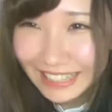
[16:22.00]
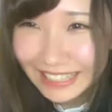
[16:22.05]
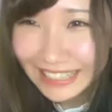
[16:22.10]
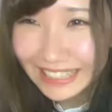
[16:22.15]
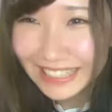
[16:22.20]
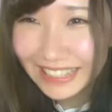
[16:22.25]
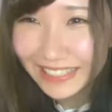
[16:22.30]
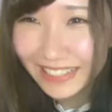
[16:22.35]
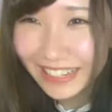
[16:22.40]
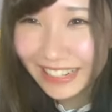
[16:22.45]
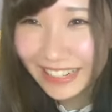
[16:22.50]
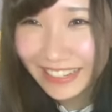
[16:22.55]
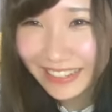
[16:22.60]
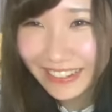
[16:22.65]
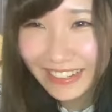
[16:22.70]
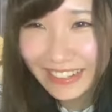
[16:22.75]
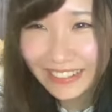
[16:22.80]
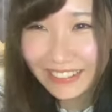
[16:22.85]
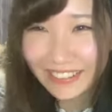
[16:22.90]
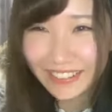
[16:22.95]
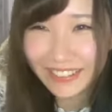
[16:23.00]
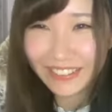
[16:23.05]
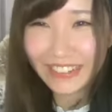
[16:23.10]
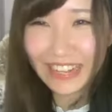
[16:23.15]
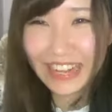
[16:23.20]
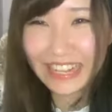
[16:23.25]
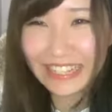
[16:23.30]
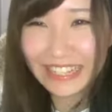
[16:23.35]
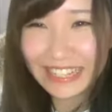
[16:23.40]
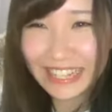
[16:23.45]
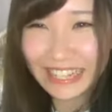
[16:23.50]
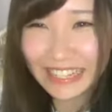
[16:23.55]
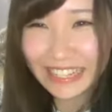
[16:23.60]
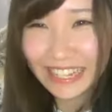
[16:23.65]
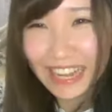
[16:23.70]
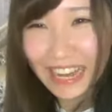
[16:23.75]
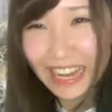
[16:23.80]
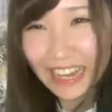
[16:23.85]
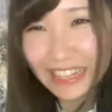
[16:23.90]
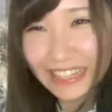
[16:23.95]
実はって言われるほどの犯罪、
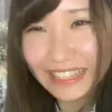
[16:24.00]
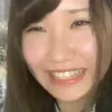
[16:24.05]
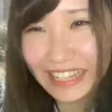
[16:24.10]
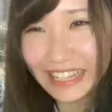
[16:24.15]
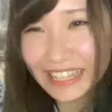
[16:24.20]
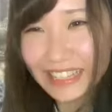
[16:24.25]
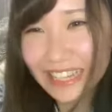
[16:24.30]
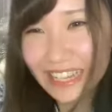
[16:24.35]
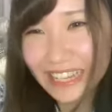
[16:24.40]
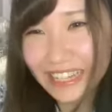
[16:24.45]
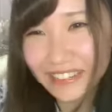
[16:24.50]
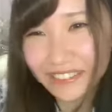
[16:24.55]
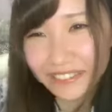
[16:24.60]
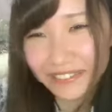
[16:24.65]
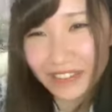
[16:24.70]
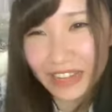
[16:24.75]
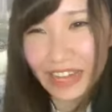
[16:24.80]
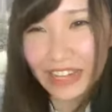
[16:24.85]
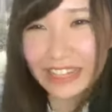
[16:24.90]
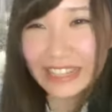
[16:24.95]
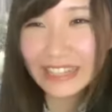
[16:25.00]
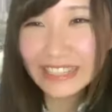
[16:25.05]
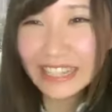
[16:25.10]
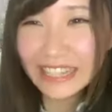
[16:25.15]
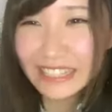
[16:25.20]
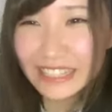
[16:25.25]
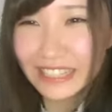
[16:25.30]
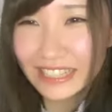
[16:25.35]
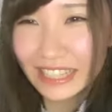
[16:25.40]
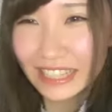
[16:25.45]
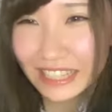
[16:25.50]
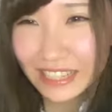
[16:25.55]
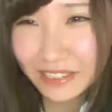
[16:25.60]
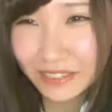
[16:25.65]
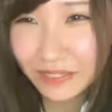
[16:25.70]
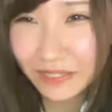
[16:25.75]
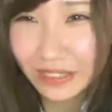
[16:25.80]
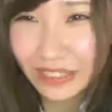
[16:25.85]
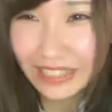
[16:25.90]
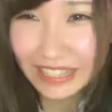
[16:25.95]
犯罪材料、判断材
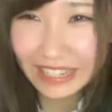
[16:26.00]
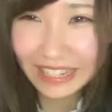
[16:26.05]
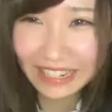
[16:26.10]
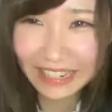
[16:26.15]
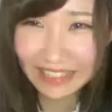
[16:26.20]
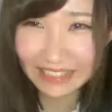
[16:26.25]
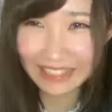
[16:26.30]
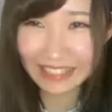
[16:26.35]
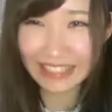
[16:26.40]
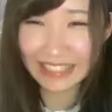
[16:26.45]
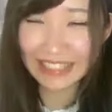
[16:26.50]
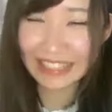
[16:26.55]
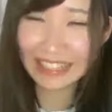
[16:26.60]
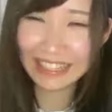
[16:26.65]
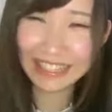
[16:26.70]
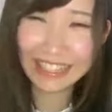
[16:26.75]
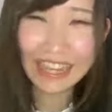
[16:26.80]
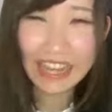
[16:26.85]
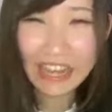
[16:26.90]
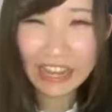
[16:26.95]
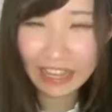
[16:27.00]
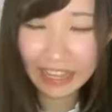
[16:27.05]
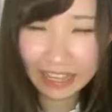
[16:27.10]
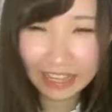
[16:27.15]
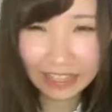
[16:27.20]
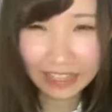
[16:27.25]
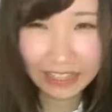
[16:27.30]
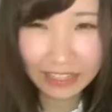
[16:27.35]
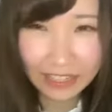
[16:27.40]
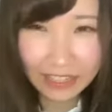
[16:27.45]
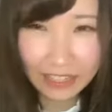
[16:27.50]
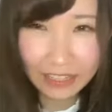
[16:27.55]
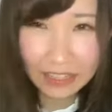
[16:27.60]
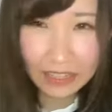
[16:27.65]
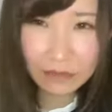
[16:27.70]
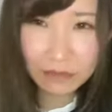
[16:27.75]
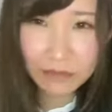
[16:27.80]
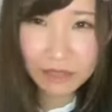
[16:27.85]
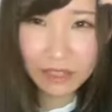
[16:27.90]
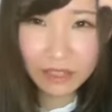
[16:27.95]
料持ってねえって言して。
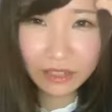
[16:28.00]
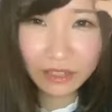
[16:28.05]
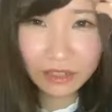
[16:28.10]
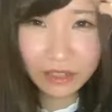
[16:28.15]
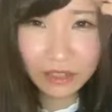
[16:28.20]
え、でも、え、